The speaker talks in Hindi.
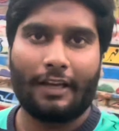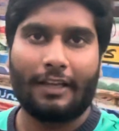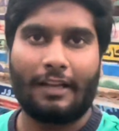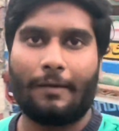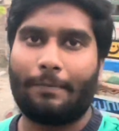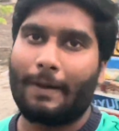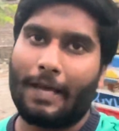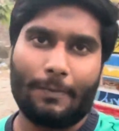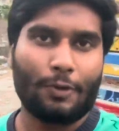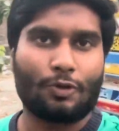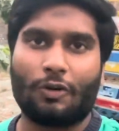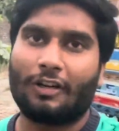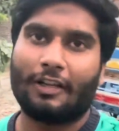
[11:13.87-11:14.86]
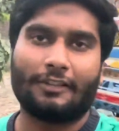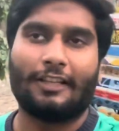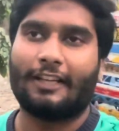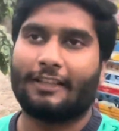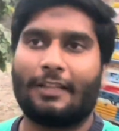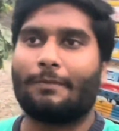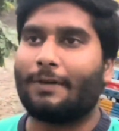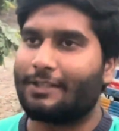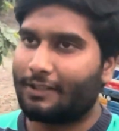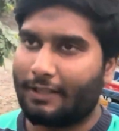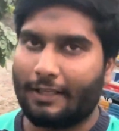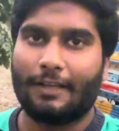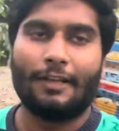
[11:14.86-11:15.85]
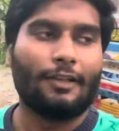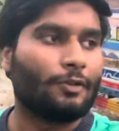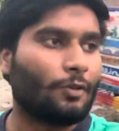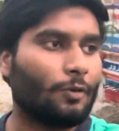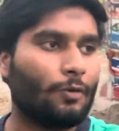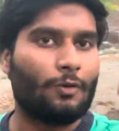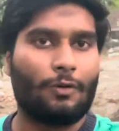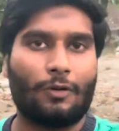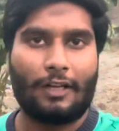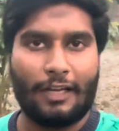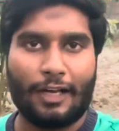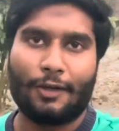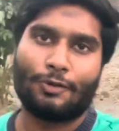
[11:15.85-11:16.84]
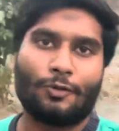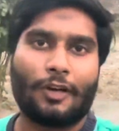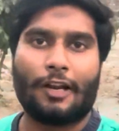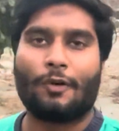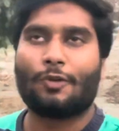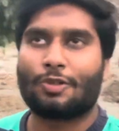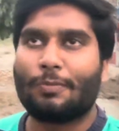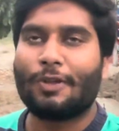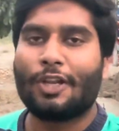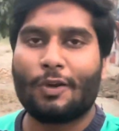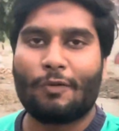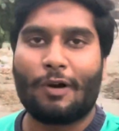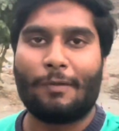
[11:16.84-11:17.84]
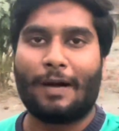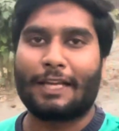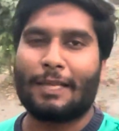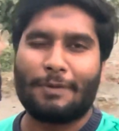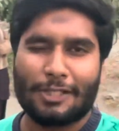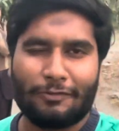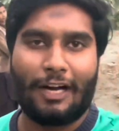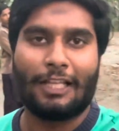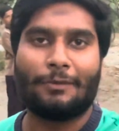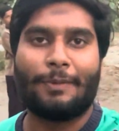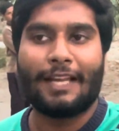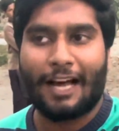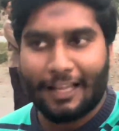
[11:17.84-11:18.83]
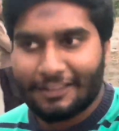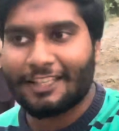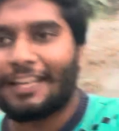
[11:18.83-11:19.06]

की ना पैर पे चोट लगते लगते बच गई तो अल्लाह का शुक्र है कुछ भी नहीं हुआ बाकी बस फात भाई आते